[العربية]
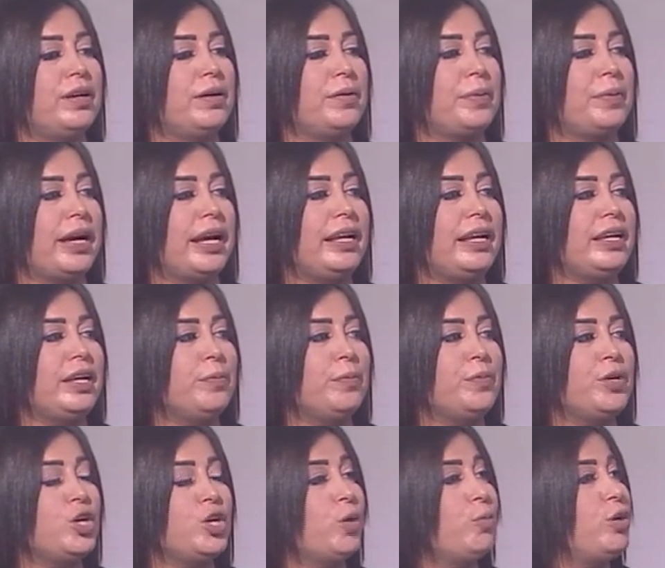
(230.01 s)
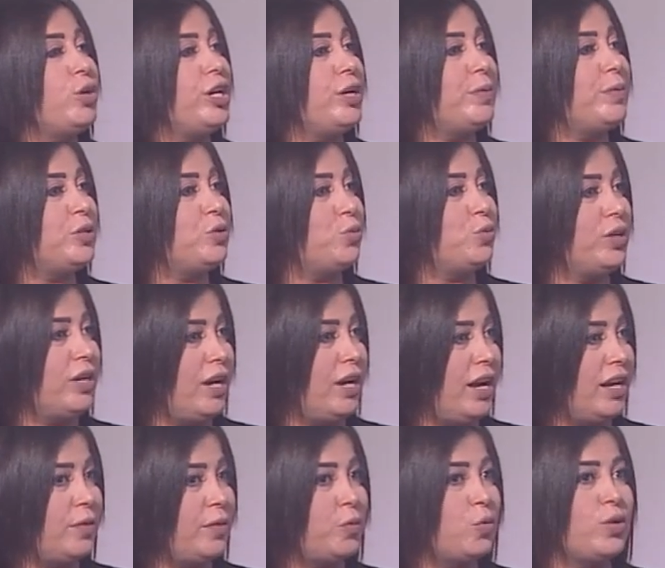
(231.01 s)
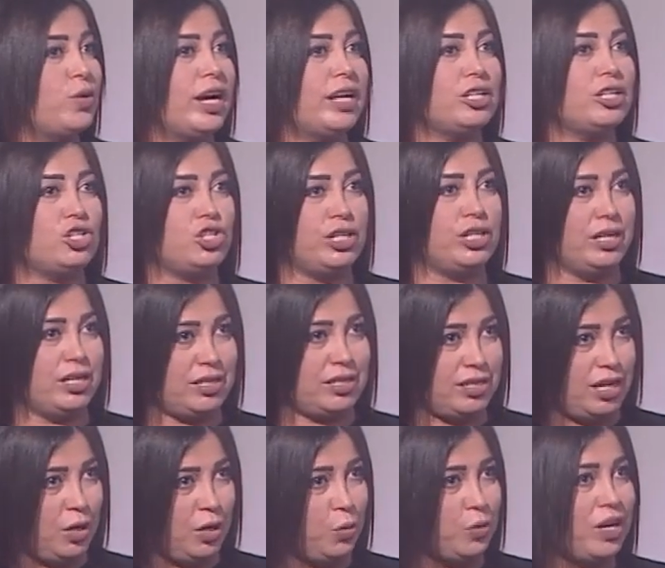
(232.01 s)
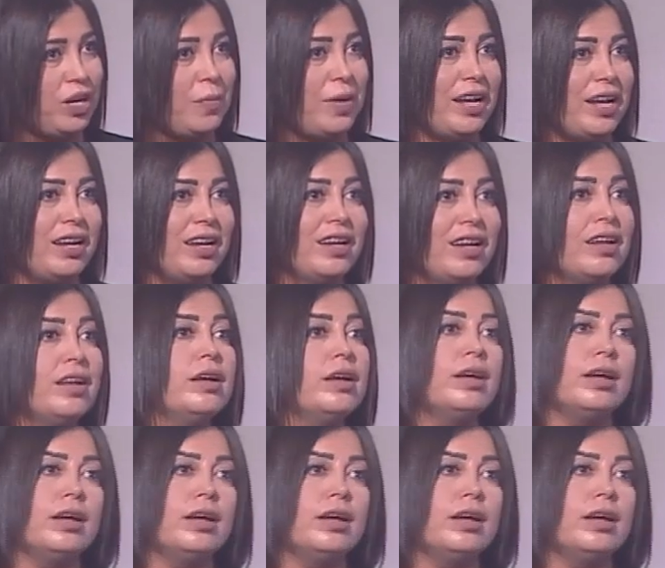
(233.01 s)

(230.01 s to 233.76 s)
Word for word: بخلي ابني يعمل اللي بده اياه انا بكون هذا الشيء لصالحه دلال